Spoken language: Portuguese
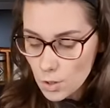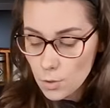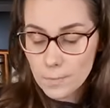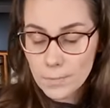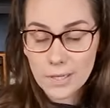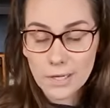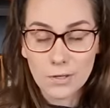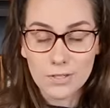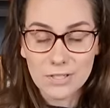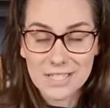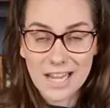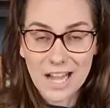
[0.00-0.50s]

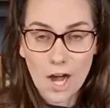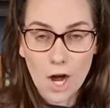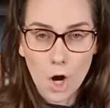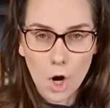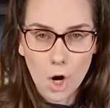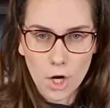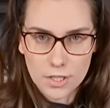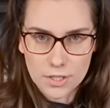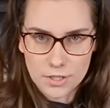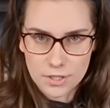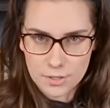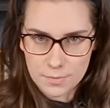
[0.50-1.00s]
Uma coisa
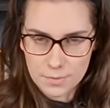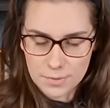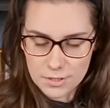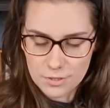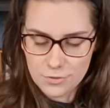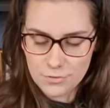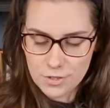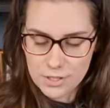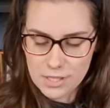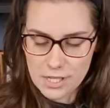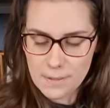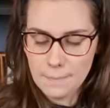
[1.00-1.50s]
ótima
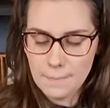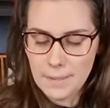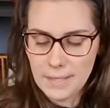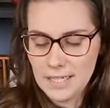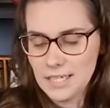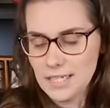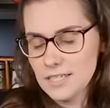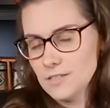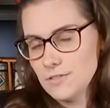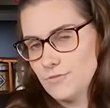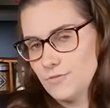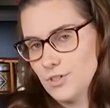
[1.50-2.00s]
de você
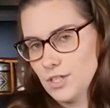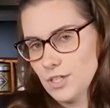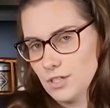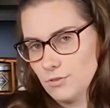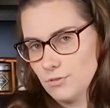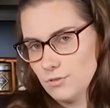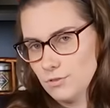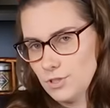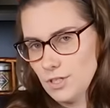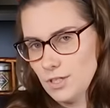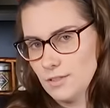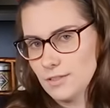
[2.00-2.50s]
empanar esse
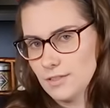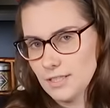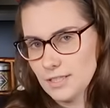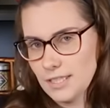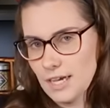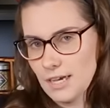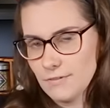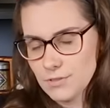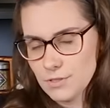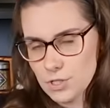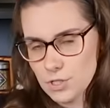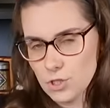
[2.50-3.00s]
franguinho do jeito que
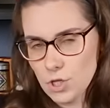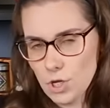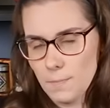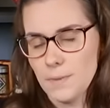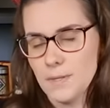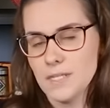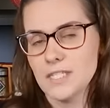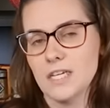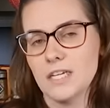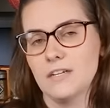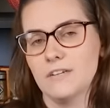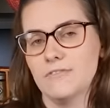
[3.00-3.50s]
tá, você só
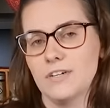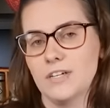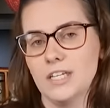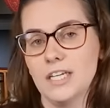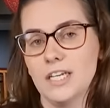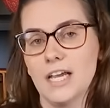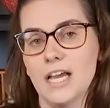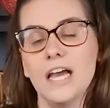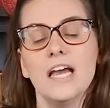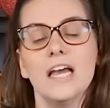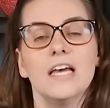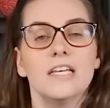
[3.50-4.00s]
passar na
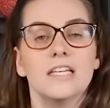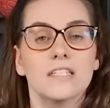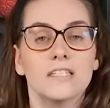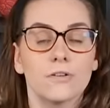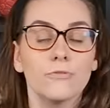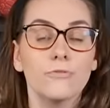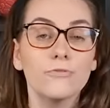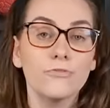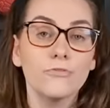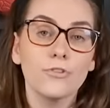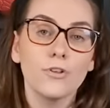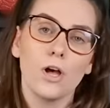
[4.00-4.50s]
farinha,
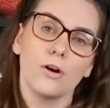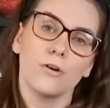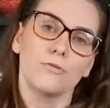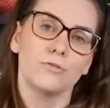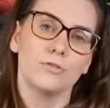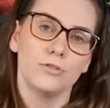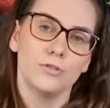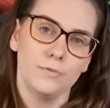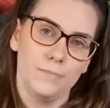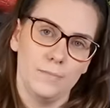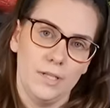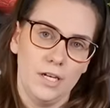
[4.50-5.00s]
são
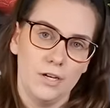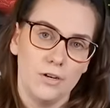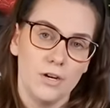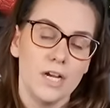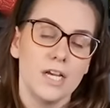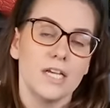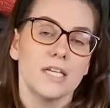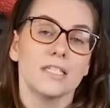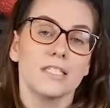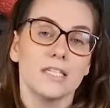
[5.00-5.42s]
flocos de milho.